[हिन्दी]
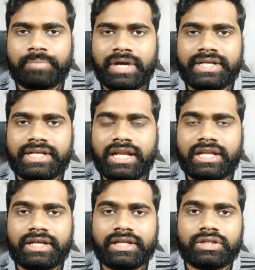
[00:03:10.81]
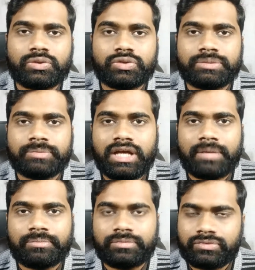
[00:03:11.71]
पानी डालने के लिए तो उसमें
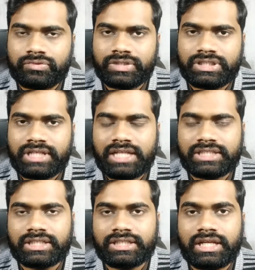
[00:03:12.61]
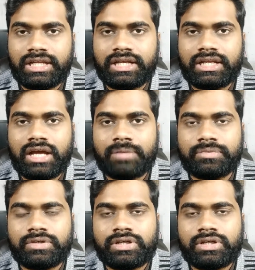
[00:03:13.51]
आप वैसे डाल सकते हैं लेकिन आप